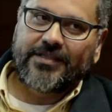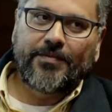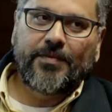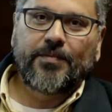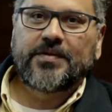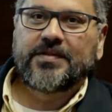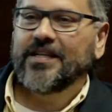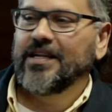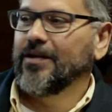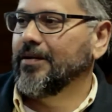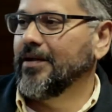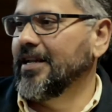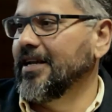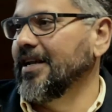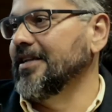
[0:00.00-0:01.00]
y me empiezan a
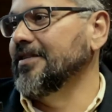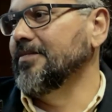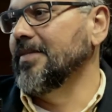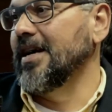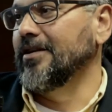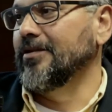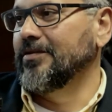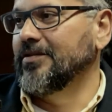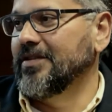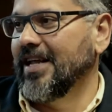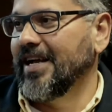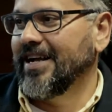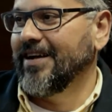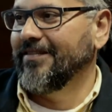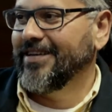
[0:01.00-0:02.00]
doler las manos,
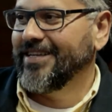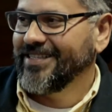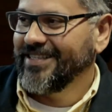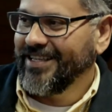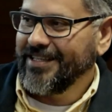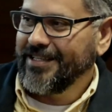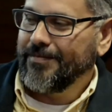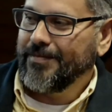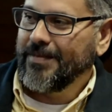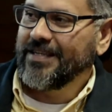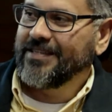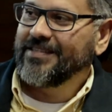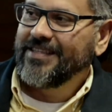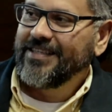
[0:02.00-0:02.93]
la cabeza y demás.